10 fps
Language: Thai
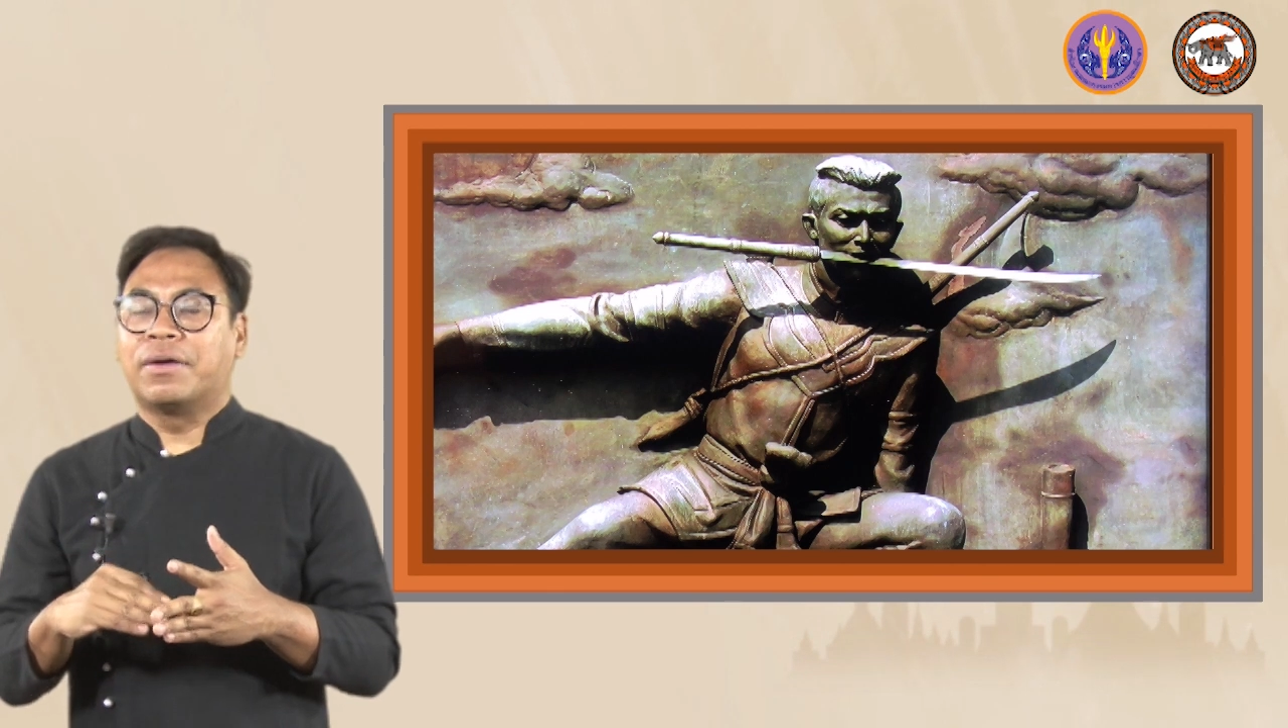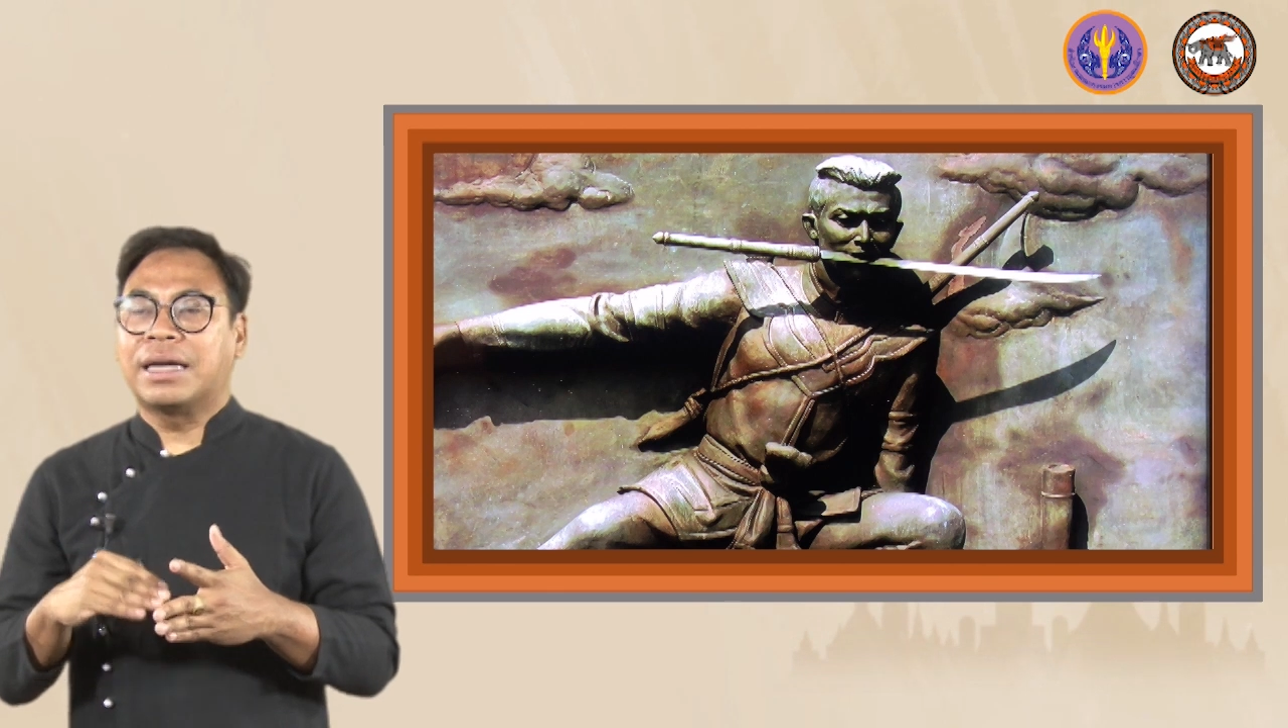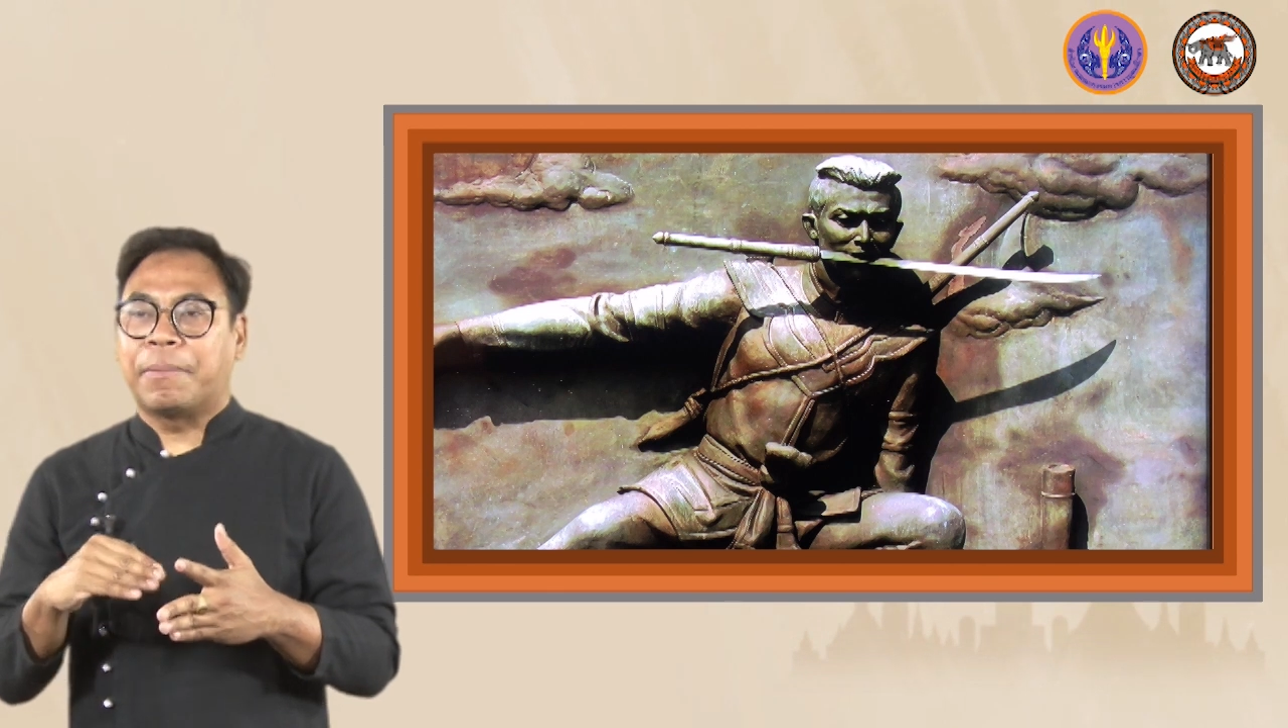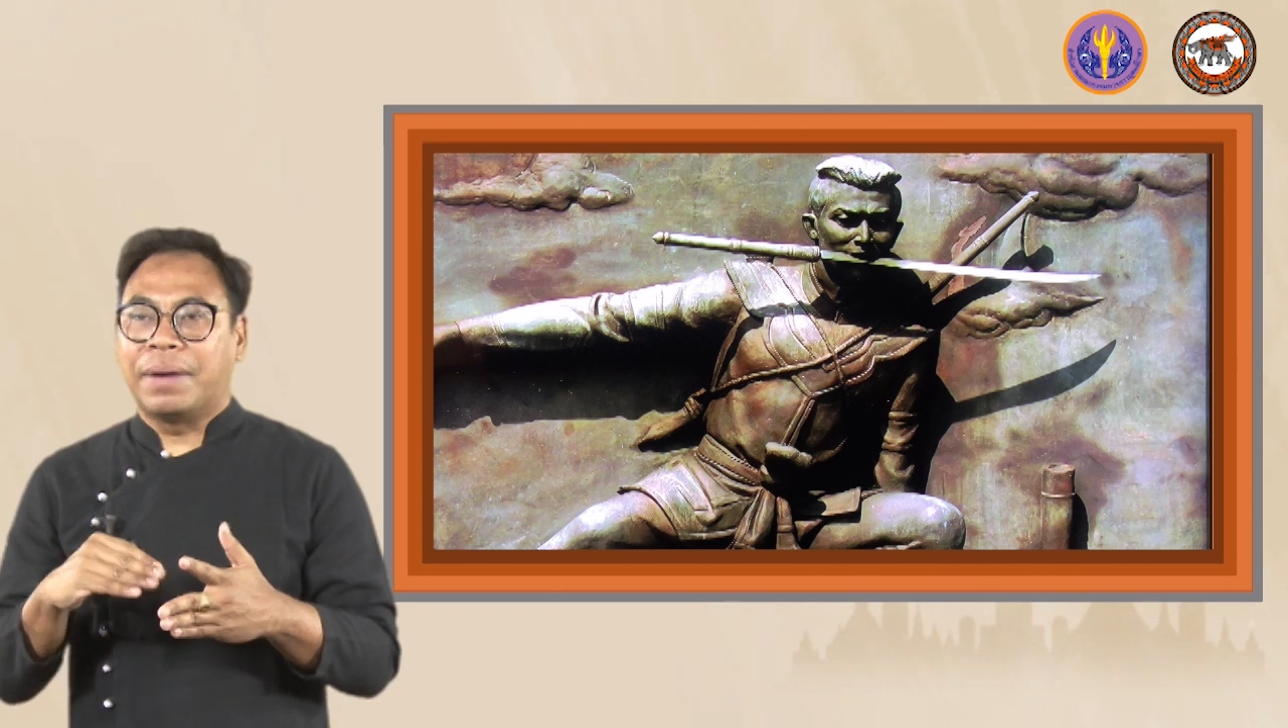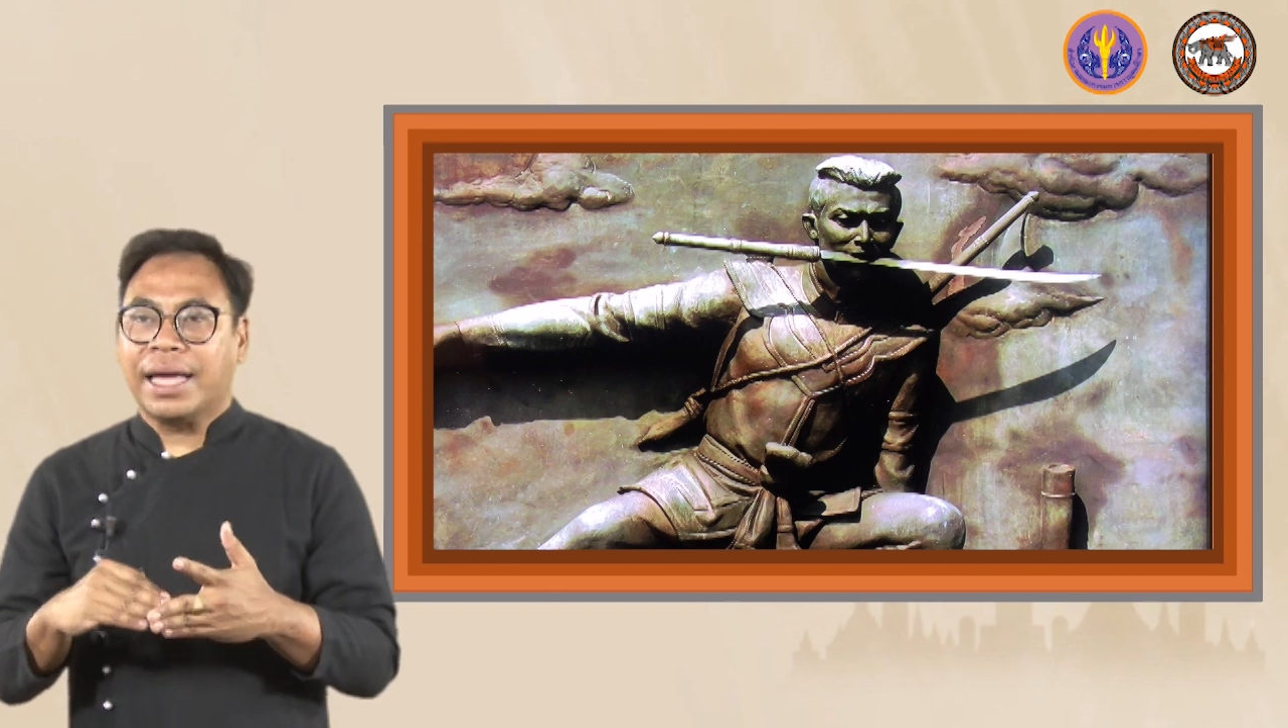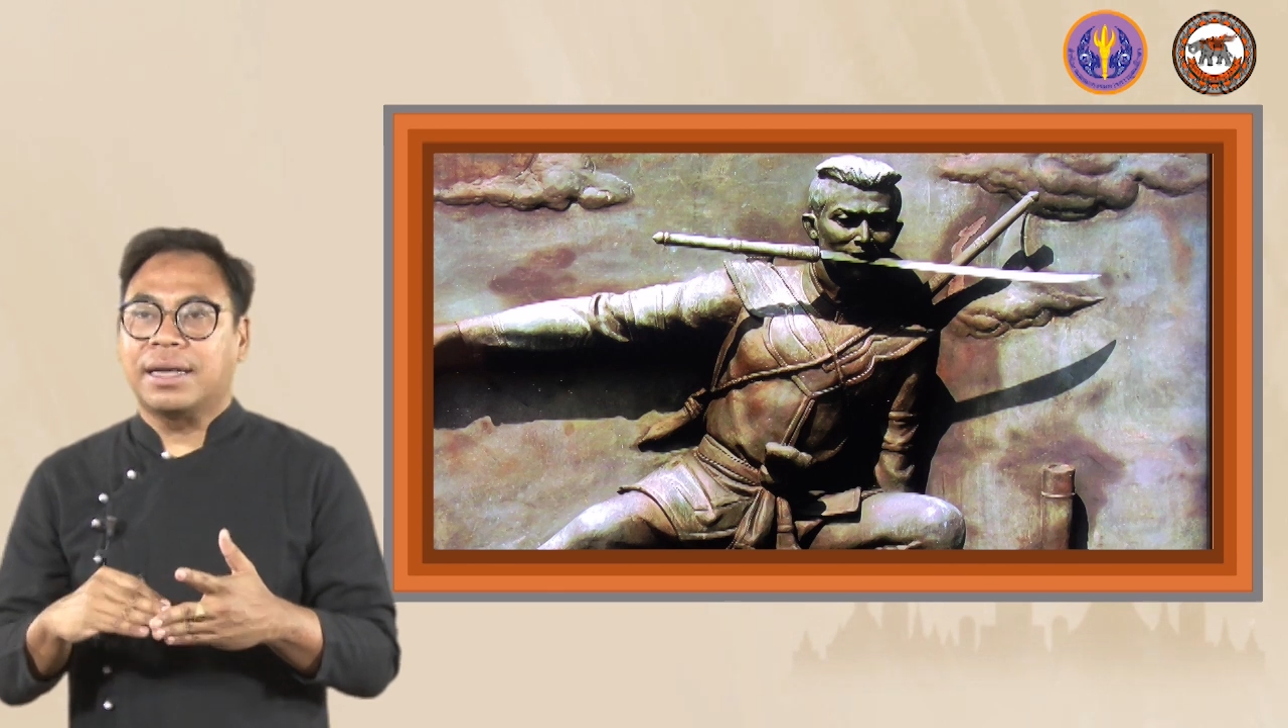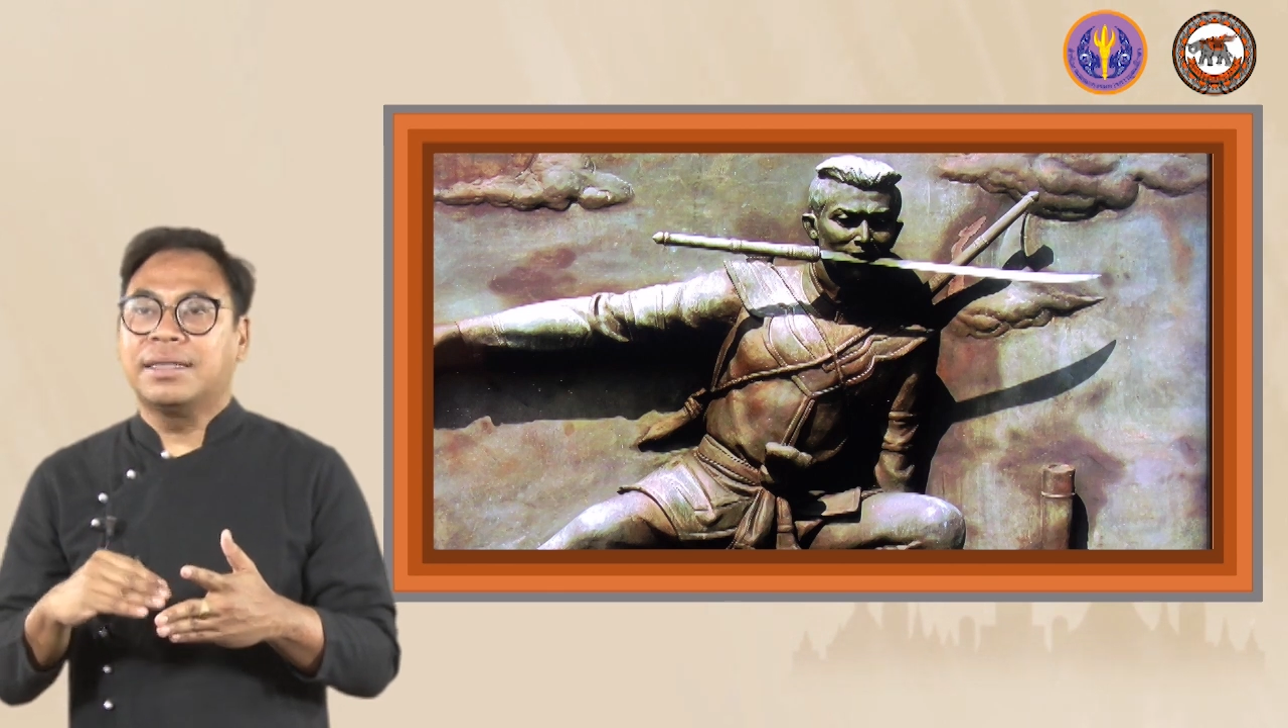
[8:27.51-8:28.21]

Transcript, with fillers: ของดาบเล็ก